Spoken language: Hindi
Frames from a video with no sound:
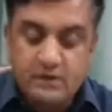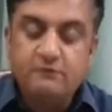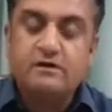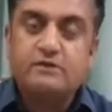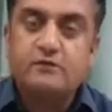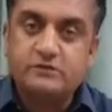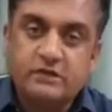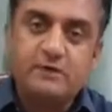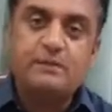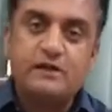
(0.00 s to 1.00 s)
फरा फॉसट
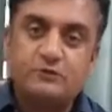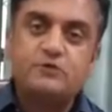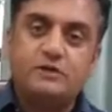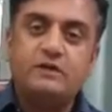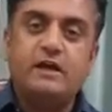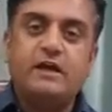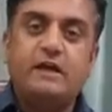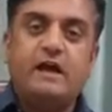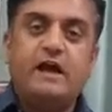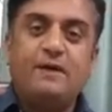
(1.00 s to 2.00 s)
के पास वो शर्ट लेके
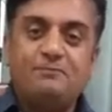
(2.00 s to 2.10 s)
आया